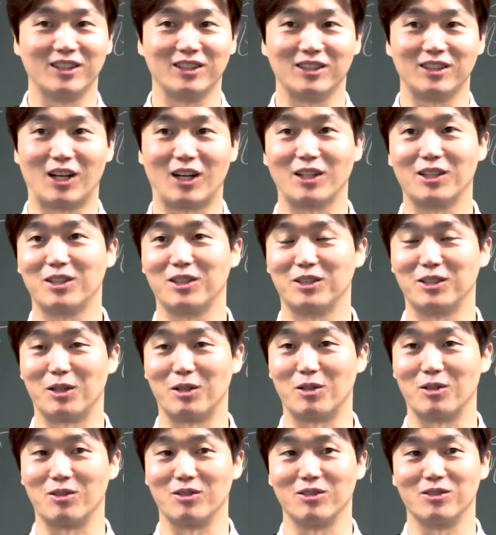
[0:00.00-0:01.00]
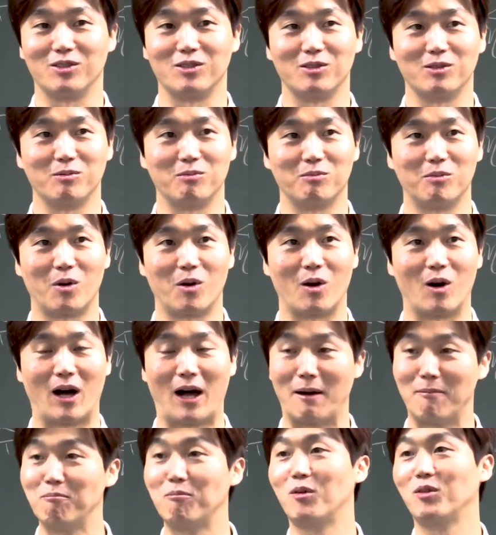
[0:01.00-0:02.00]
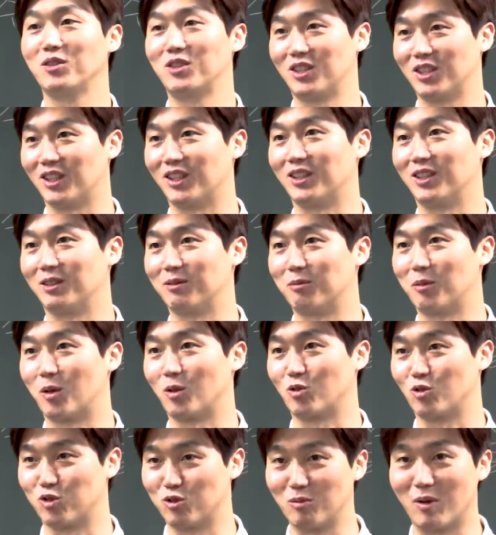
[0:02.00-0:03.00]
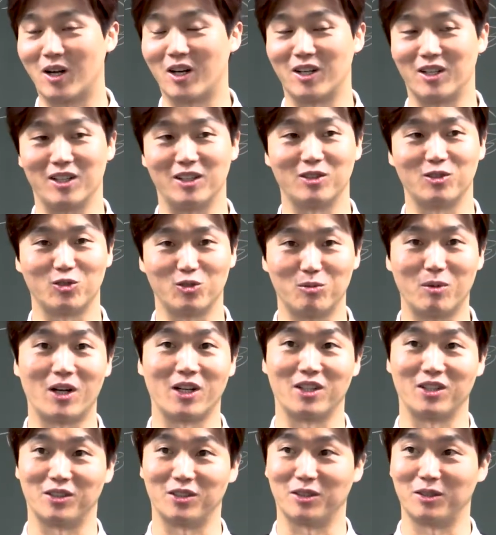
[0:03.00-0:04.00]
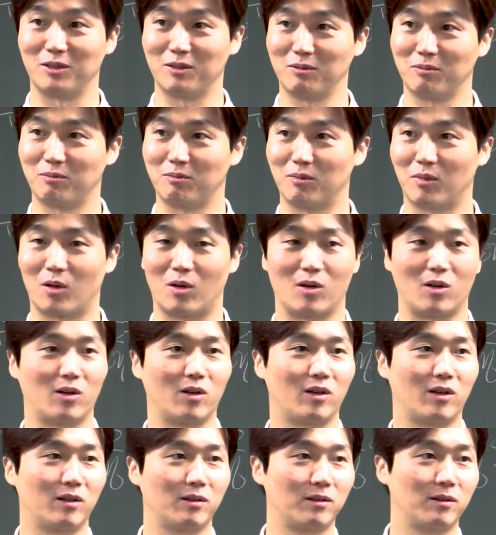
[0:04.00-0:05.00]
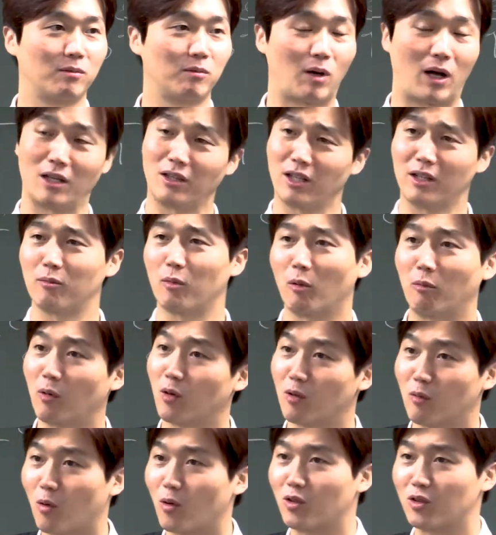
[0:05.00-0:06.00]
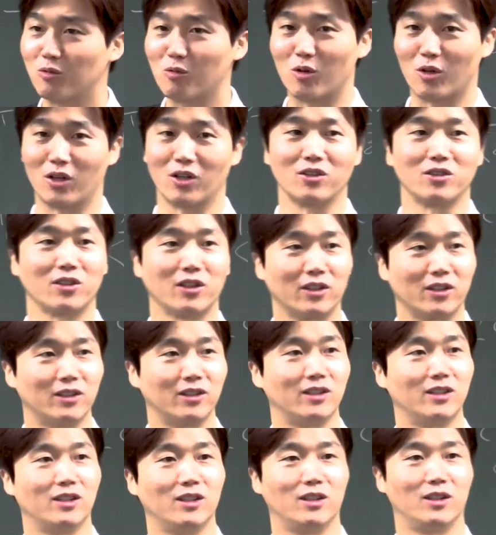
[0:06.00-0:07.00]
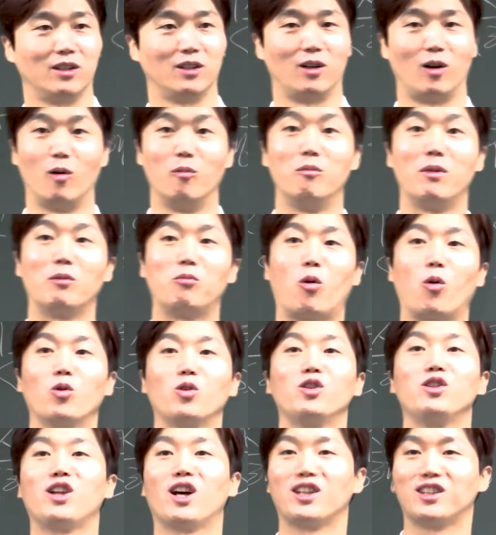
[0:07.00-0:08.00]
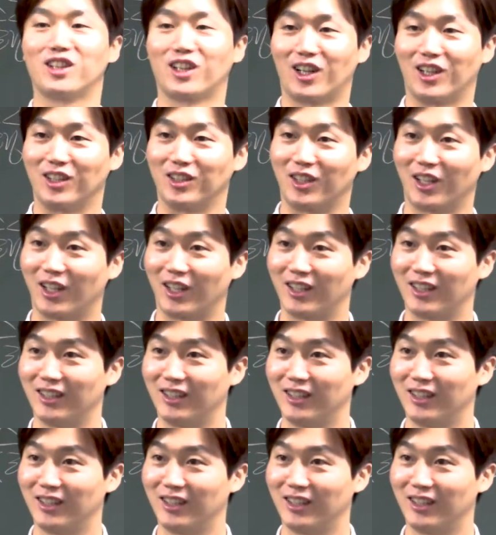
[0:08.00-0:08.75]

자기는 이제 뭐 한 번씩 뭐 주말 주말이든 뭐 한 달에 몇 번을 보는지 모르겠어요. 엄마 보는 날짜가 있대.